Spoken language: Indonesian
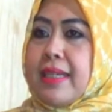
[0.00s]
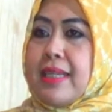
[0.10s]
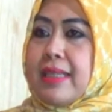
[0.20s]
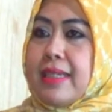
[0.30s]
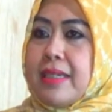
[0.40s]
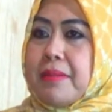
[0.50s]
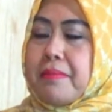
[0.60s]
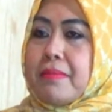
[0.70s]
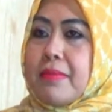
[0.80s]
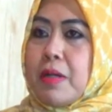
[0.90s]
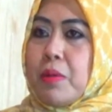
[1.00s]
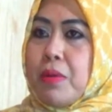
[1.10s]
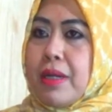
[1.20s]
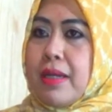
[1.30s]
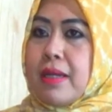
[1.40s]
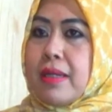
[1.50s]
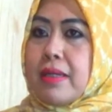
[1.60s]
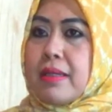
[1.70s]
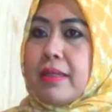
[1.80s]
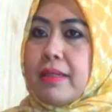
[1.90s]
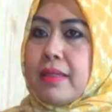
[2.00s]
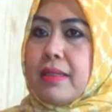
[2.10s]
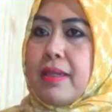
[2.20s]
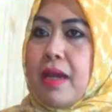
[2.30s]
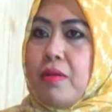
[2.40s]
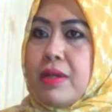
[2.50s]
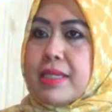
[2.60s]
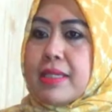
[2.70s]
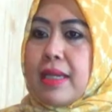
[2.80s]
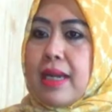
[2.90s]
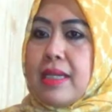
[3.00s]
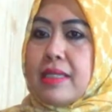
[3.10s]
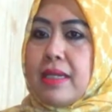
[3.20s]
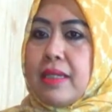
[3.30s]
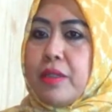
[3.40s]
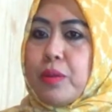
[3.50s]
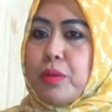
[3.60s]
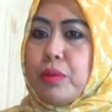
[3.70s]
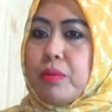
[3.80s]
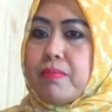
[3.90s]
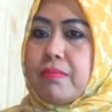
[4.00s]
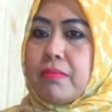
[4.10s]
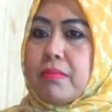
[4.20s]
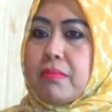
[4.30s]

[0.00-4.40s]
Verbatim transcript: ternyata bahwa dakwah secara lisan itu